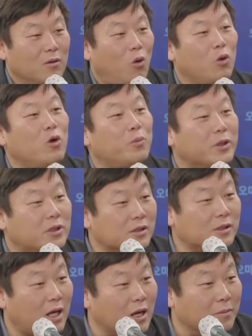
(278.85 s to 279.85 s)
홍영표
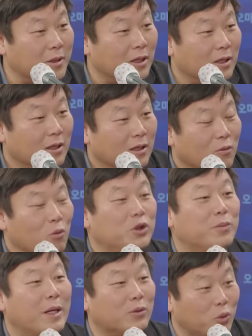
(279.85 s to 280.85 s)
찍을 사람이
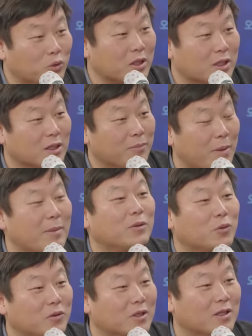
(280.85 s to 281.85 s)
50만 원 줬더니 100만 원
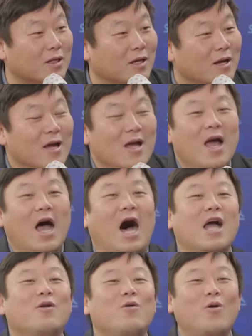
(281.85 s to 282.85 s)
줬더니
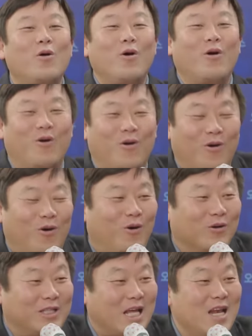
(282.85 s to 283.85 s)

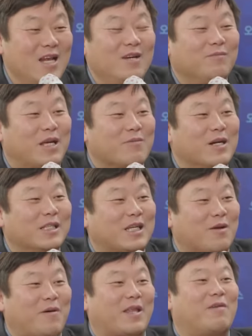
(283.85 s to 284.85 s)
아이고 낼름
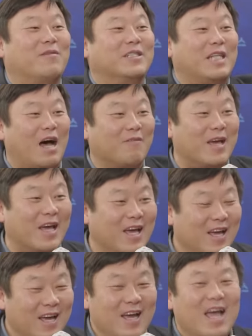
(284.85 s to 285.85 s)
김건희처럼 받아먹은 다음에
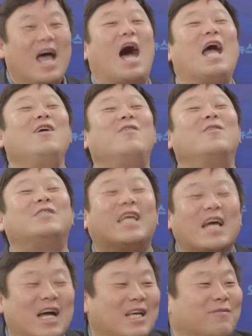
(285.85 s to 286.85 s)
아이고
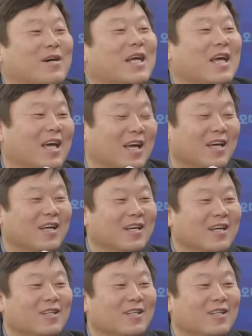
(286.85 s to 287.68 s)
제가 이번에 음.